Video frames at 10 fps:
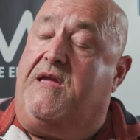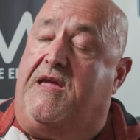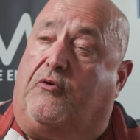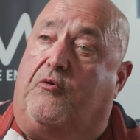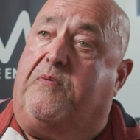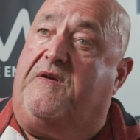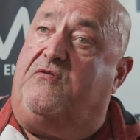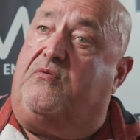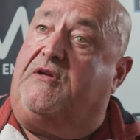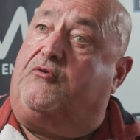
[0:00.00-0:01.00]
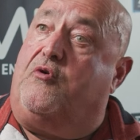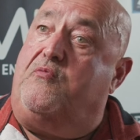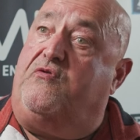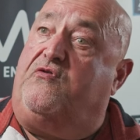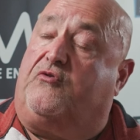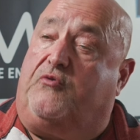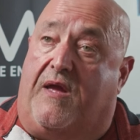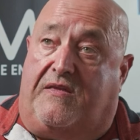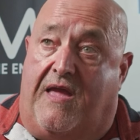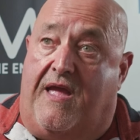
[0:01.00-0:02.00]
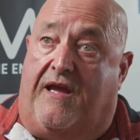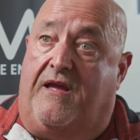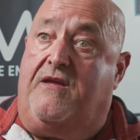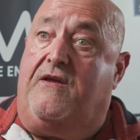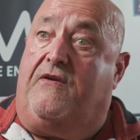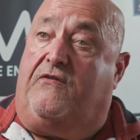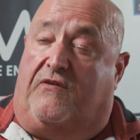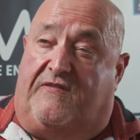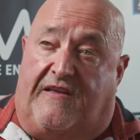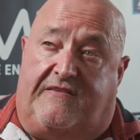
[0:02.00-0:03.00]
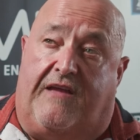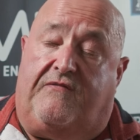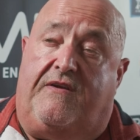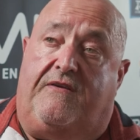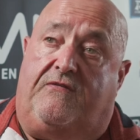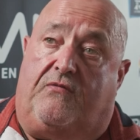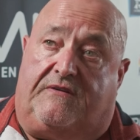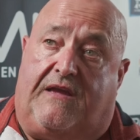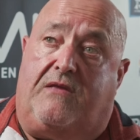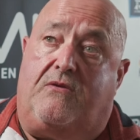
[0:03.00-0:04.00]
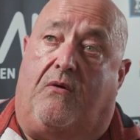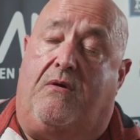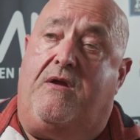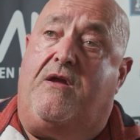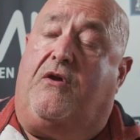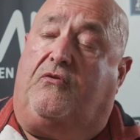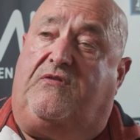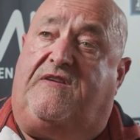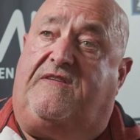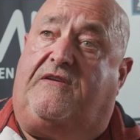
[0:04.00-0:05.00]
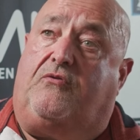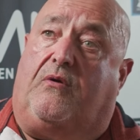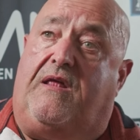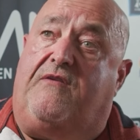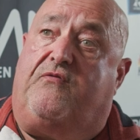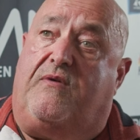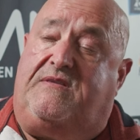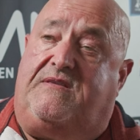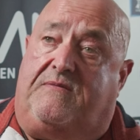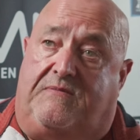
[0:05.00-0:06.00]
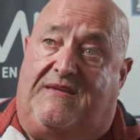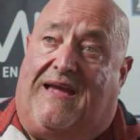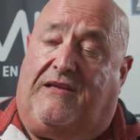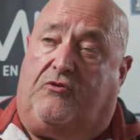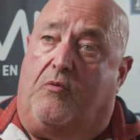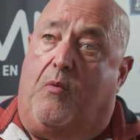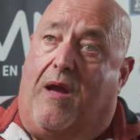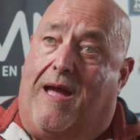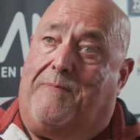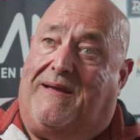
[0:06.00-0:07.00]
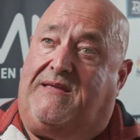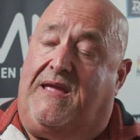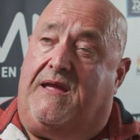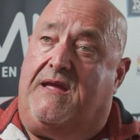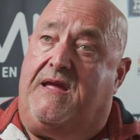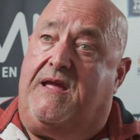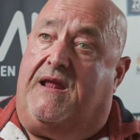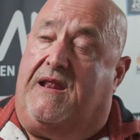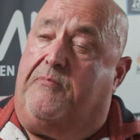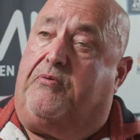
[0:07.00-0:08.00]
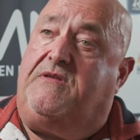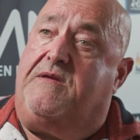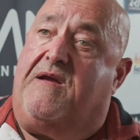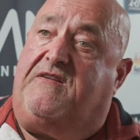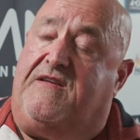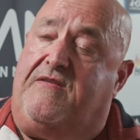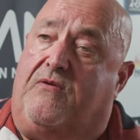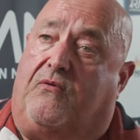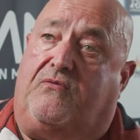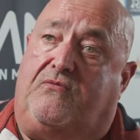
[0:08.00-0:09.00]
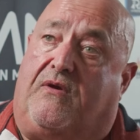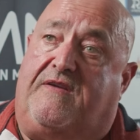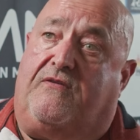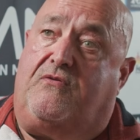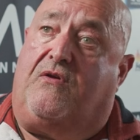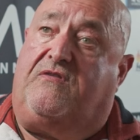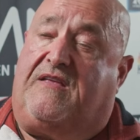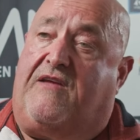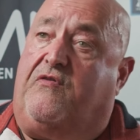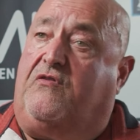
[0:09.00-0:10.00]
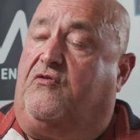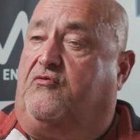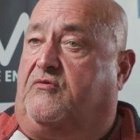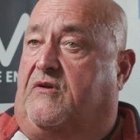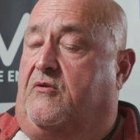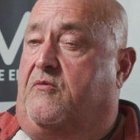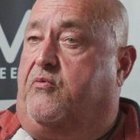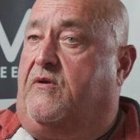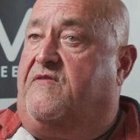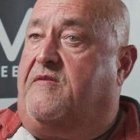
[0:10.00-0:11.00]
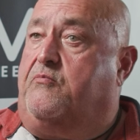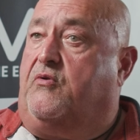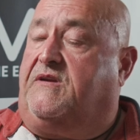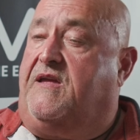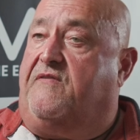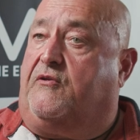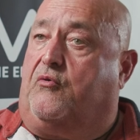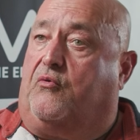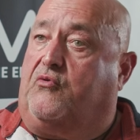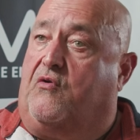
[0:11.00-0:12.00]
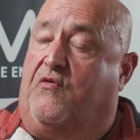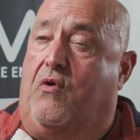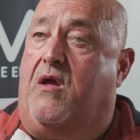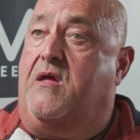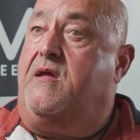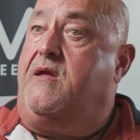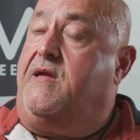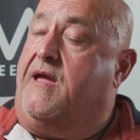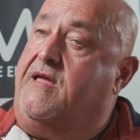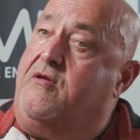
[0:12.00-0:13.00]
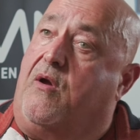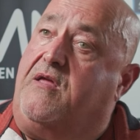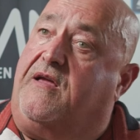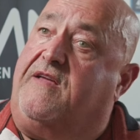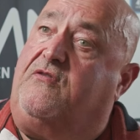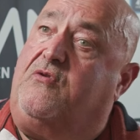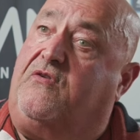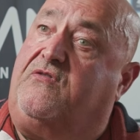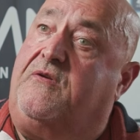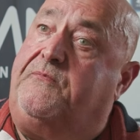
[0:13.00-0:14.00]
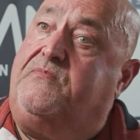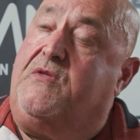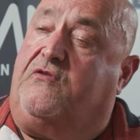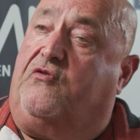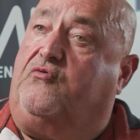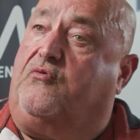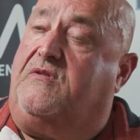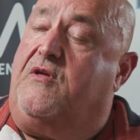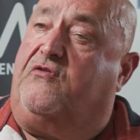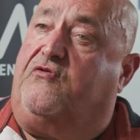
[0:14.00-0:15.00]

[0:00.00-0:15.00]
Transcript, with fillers: y compris sur les communes, sur Guernère, sur Saint-Hervé, sur Carnan. Tous ces secteurs-là vont être directement impacté. Les bruits des machines ont une résonance très forte, surtout que le bruit va être bloqué avec le contrefort, et il y aura une résonance. Surtout qu'on est en